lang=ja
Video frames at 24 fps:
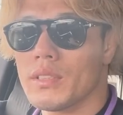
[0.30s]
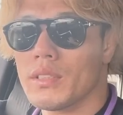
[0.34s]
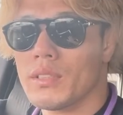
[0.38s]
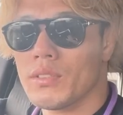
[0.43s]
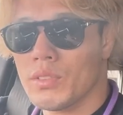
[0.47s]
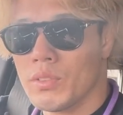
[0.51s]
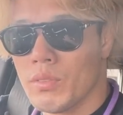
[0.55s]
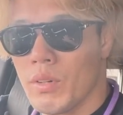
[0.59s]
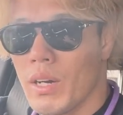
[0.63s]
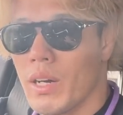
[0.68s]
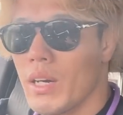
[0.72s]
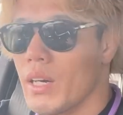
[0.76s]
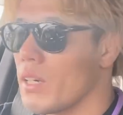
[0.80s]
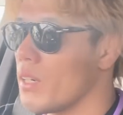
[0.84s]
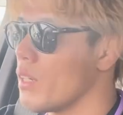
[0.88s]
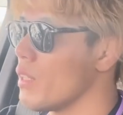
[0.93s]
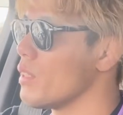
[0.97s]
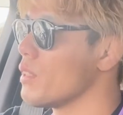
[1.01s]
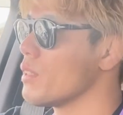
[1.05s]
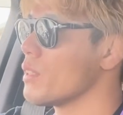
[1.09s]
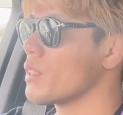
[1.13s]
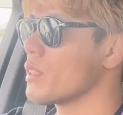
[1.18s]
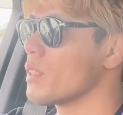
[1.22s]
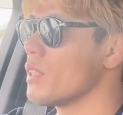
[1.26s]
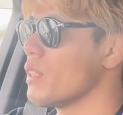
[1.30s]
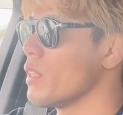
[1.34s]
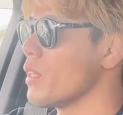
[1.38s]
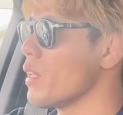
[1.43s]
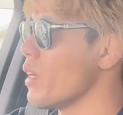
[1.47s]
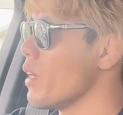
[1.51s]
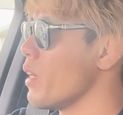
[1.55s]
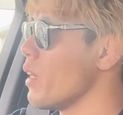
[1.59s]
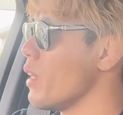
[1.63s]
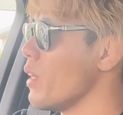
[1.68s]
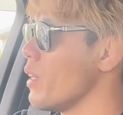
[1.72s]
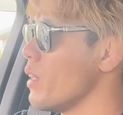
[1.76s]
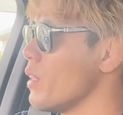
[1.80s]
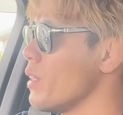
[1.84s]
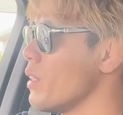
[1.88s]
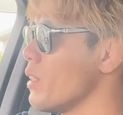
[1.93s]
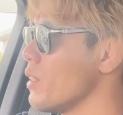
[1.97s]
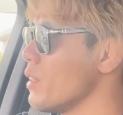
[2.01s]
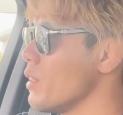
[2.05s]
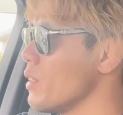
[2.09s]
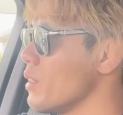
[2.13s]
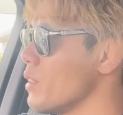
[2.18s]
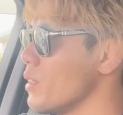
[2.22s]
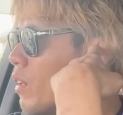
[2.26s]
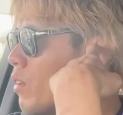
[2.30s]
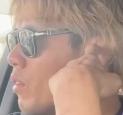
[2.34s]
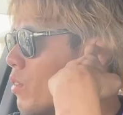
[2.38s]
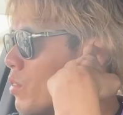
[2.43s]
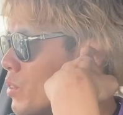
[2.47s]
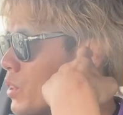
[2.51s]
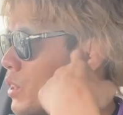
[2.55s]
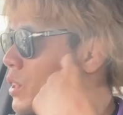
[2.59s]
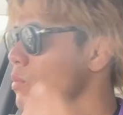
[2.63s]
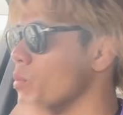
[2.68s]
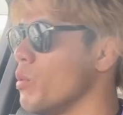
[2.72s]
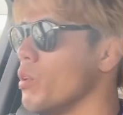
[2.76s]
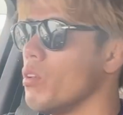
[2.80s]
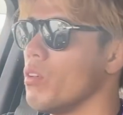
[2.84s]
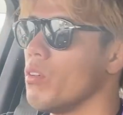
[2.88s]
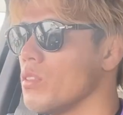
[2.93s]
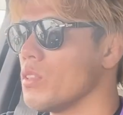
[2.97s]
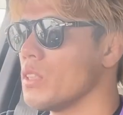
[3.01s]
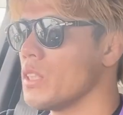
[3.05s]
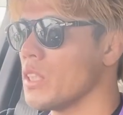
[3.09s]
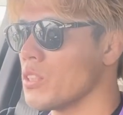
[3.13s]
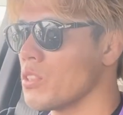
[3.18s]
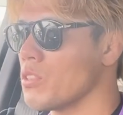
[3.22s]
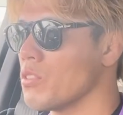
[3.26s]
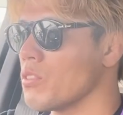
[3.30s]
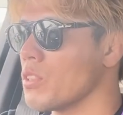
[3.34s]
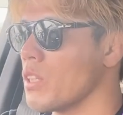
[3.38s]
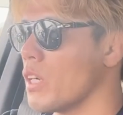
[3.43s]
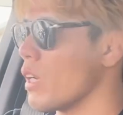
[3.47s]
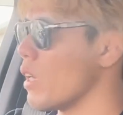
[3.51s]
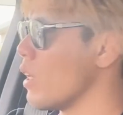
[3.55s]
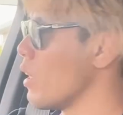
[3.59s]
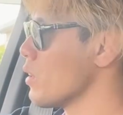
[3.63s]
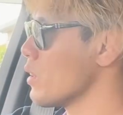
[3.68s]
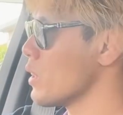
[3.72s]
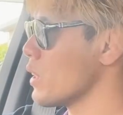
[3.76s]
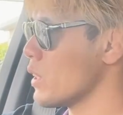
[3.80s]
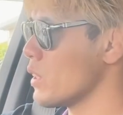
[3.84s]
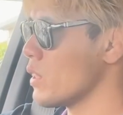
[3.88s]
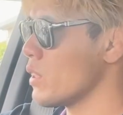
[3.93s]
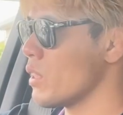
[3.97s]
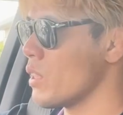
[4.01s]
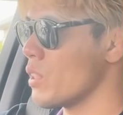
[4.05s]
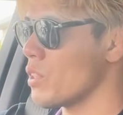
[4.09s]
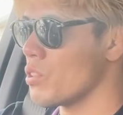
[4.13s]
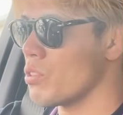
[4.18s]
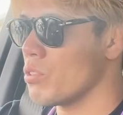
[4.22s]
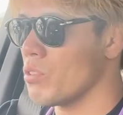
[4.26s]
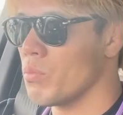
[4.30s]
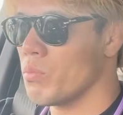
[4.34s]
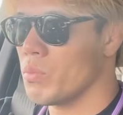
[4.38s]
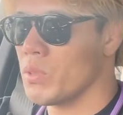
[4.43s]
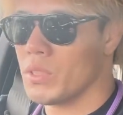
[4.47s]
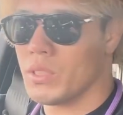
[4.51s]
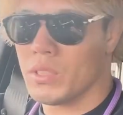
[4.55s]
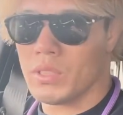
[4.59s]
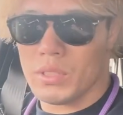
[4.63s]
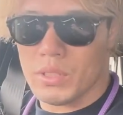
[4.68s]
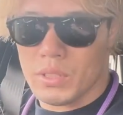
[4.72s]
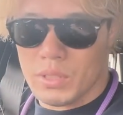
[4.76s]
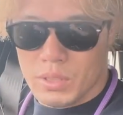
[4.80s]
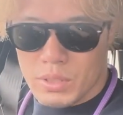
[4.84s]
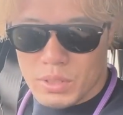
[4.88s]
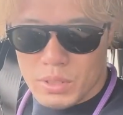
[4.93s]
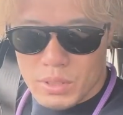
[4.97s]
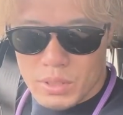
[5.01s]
こんにちは、スカネラです。本日も車中から撮影しております。